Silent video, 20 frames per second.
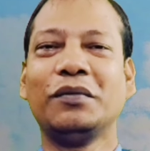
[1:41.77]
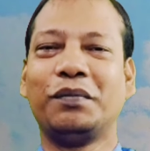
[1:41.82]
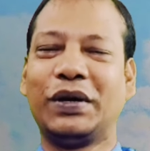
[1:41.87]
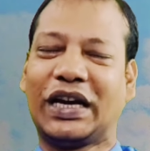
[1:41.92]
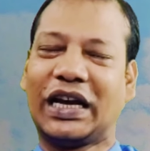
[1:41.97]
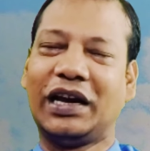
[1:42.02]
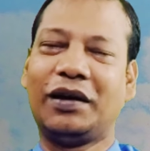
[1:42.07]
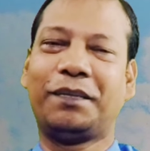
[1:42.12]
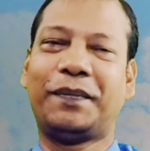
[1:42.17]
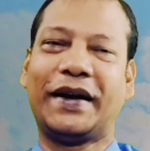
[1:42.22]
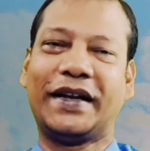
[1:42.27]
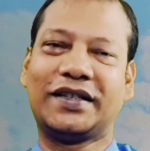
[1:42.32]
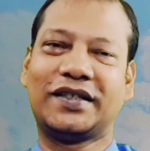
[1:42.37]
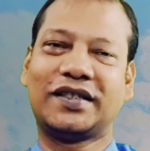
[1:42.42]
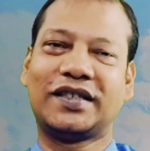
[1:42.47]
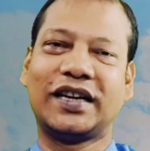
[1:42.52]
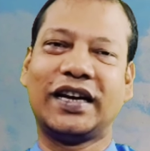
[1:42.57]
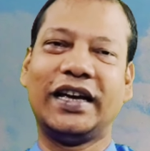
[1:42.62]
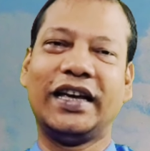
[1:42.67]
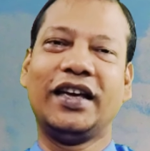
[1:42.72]
বিকেল
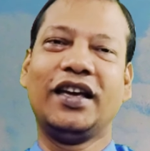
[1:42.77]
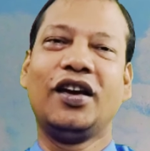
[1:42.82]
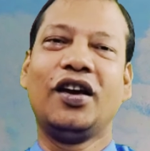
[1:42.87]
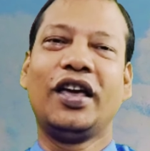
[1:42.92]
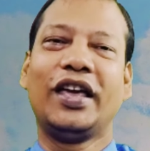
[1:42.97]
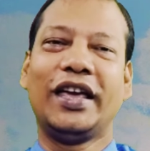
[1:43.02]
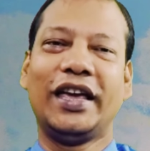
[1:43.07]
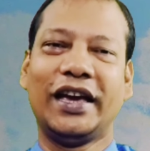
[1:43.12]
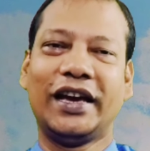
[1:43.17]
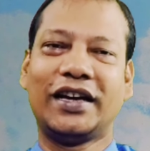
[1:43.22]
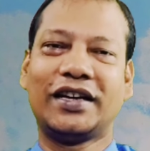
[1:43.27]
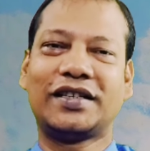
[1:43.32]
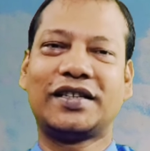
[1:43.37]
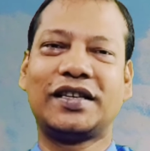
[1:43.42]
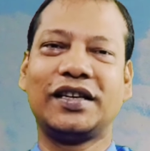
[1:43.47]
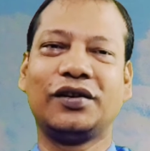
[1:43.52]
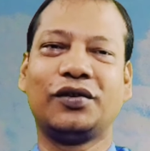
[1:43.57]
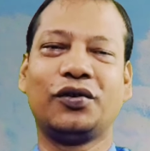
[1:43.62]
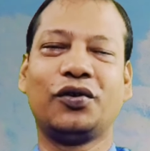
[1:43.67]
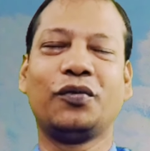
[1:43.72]
পাঁচটায়
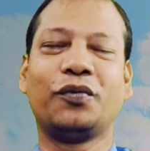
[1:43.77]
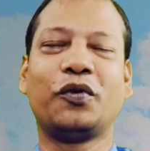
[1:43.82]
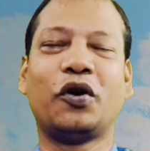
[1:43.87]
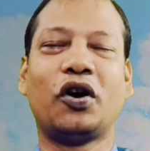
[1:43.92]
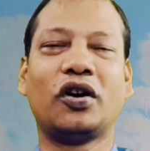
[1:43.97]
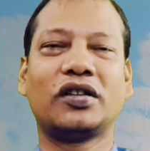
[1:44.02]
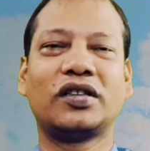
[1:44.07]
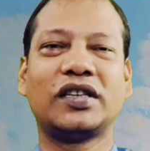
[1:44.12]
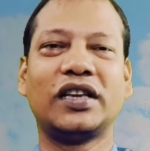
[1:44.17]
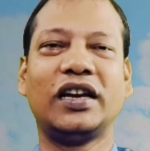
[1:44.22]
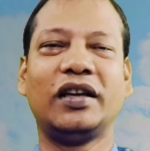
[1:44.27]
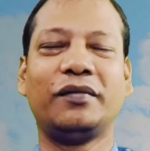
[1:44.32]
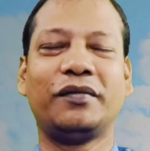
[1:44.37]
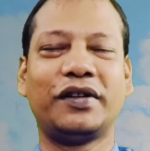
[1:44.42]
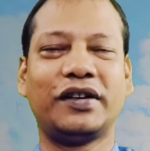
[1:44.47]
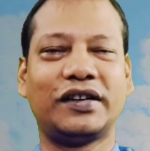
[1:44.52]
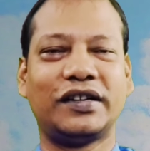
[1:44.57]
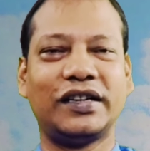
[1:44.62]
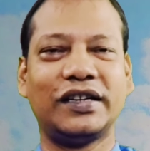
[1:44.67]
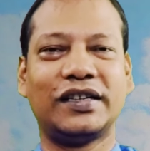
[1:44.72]
এআরসি গ্রুপ অক্সিলিয়াম
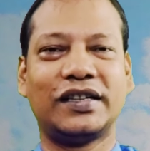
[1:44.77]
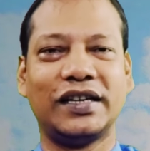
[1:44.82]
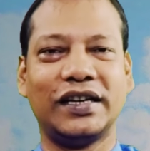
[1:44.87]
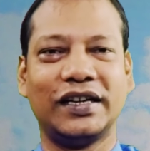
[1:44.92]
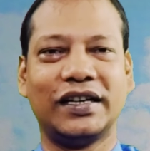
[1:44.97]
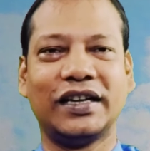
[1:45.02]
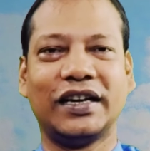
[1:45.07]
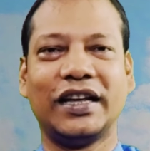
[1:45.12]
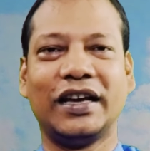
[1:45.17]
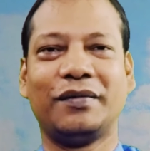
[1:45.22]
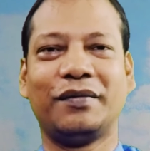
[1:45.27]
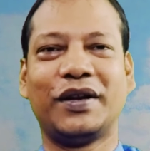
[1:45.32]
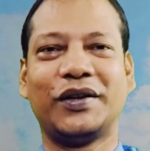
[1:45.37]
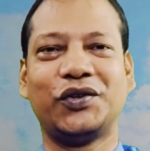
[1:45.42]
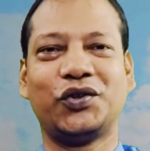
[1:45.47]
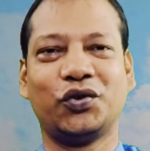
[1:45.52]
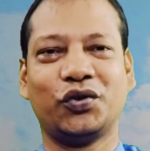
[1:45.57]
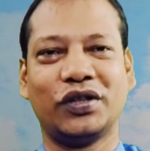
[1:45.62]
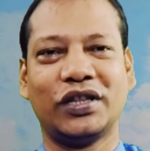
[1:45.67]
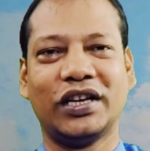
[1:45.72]
রিট্রিট সেন্টারে আমরা
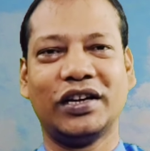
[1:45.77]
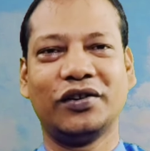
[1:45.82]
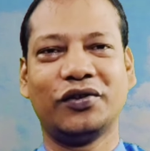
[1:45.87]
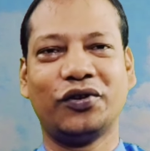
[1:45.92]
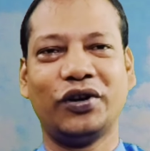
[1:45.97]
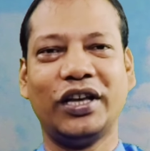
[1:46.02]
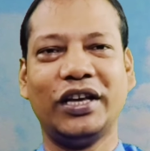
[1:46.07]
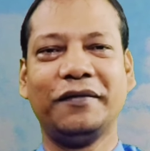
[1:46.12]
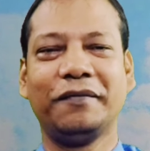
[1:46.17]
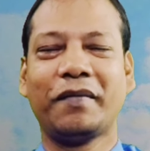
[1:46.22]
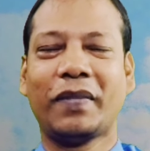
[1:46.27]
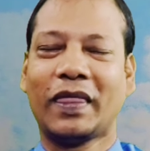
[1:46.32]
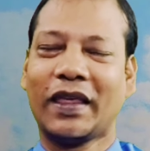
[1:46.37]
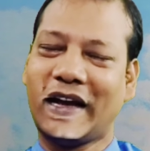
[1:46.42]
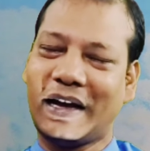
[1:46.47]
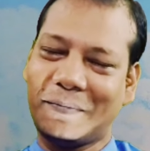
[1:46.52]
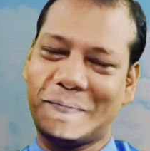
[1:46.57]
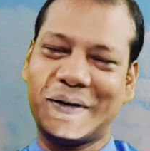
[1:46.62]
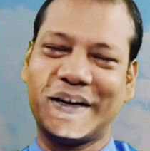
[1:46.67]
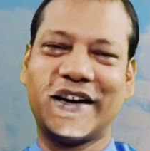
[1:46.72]
যোগদান করি
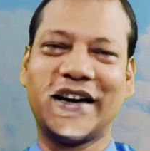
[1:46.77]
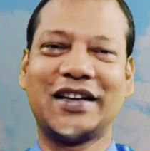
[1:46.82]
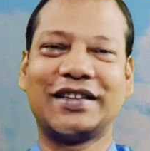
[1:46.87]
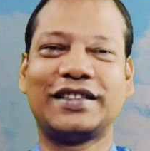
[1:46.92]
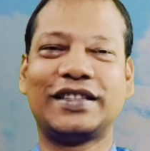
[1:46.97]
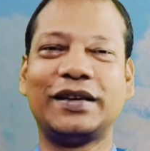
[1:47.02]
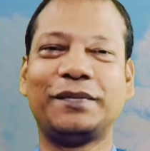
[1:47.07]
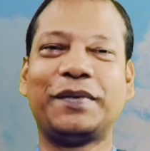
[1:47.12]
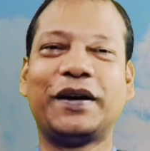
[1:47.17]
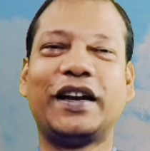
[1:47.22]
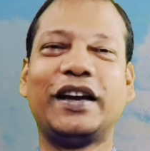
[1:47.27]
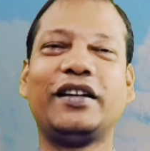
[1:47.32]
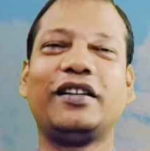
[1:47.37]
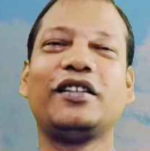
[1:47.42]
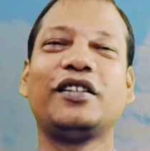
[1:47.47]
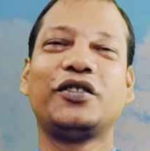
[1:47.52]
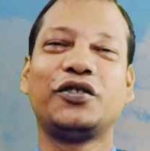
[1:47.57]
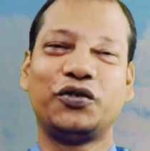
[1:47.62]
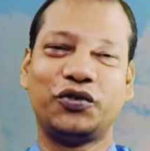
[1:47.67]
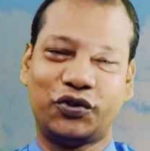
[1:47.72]
আপনারা আসতে পারেন
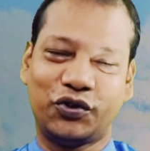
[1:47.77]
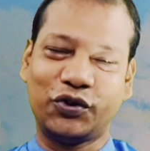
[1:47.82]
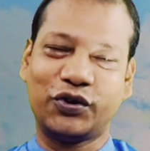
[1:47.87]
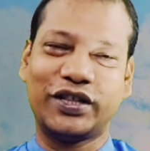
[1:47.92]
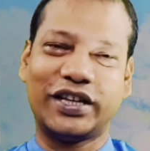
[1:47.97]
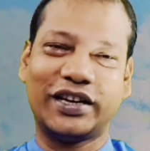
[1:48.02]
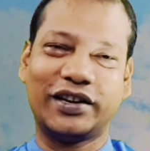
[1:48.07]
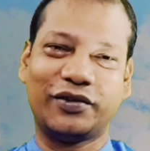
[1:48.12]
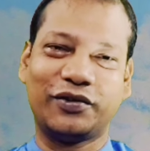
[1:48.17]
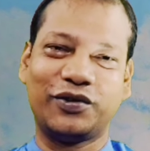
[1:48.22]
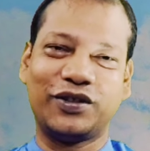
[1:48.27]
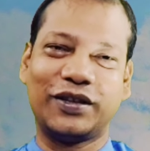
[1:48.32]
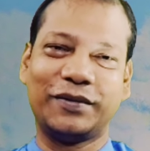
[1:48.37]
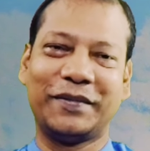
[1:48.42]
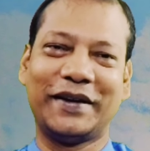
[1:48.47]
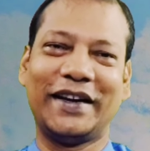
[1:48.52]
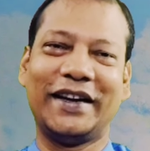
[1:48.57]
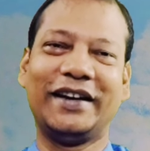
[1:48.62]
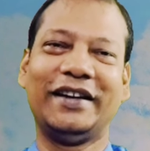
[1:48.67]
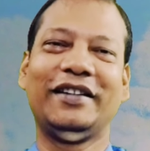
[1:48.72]
যোগদান করতে
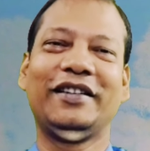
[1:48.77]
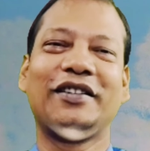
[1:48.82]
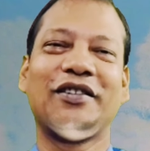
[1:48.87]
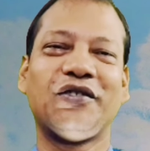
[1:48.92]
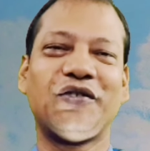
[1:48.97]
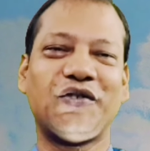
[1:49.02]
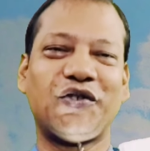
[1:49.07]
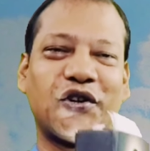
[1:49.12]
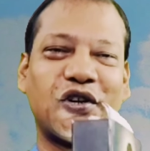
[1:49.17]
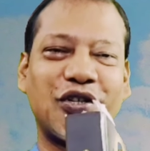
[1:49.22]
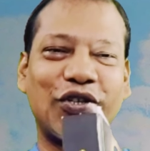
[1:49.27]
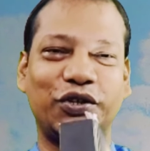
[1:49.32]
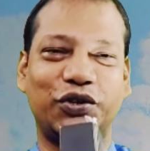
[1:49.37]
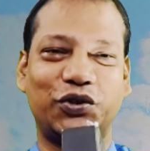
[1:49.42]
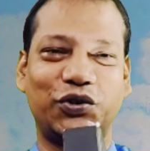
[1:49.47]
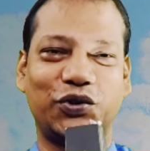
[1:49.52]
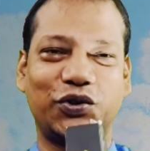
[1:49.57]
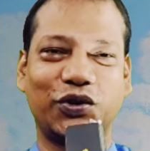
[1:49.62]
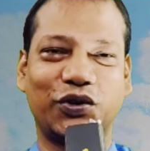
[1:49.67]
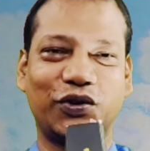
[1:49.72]
পারেন জয়
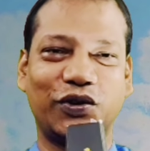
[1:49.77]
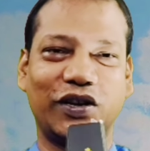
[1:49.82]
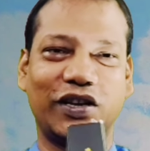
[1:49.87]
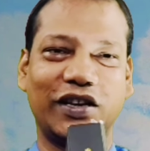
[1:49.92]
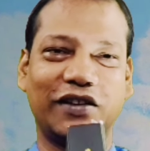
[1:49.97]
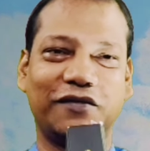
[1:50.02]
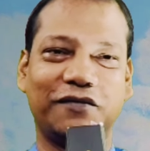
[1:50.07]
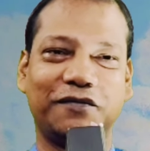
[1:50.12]
যিশু সকল